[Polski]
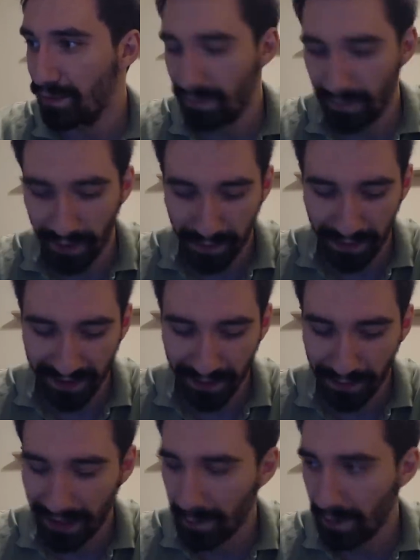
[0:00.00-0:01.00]
zobacz
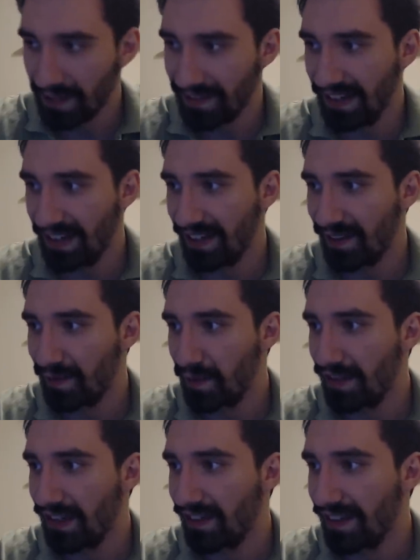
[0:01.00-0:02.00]
sobie jak pierwsze KSW
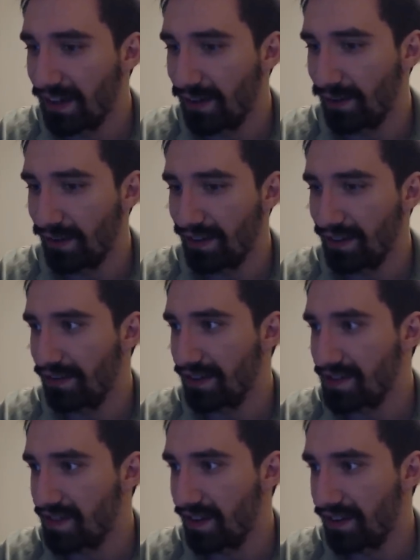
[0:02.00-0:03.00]
wyglądało, to wiesz
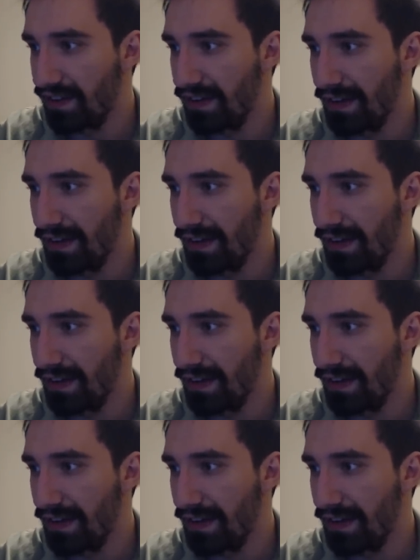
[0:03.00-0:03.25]
co chodzi.